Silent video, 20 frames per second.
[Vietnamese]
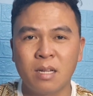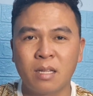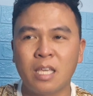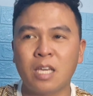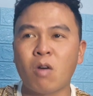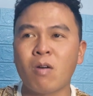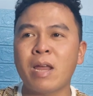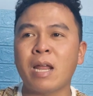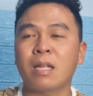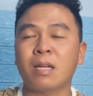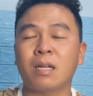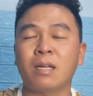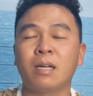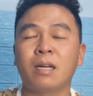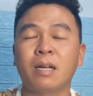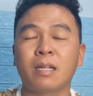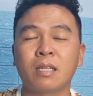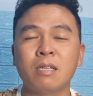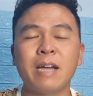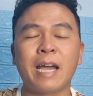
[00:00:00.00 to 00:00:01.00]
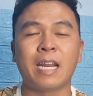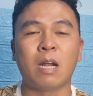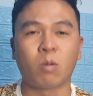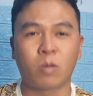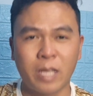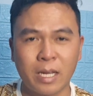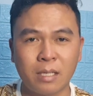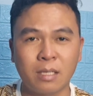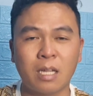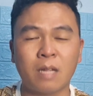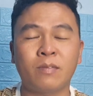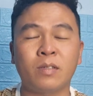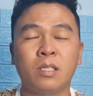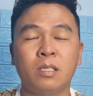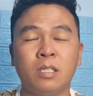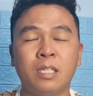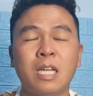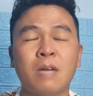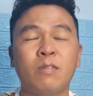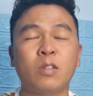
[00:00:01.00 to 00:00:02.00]
thì cũng là từ ngày đầu tiên
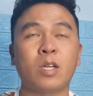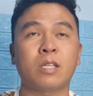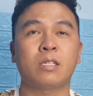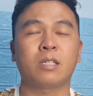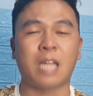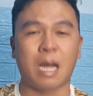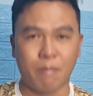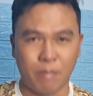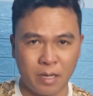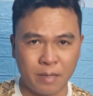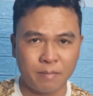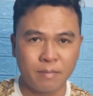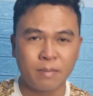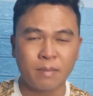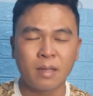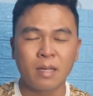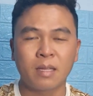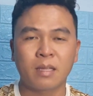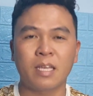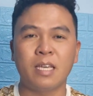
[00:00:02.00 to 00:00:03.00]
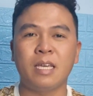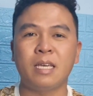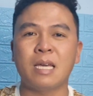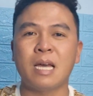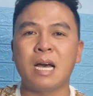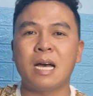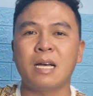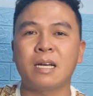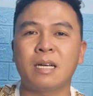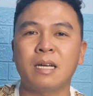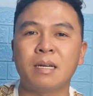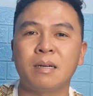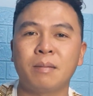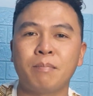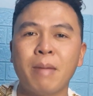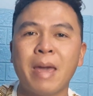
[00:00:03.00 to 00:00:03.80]
diễn ra phiên tòa sơ thẩm ấy thì à,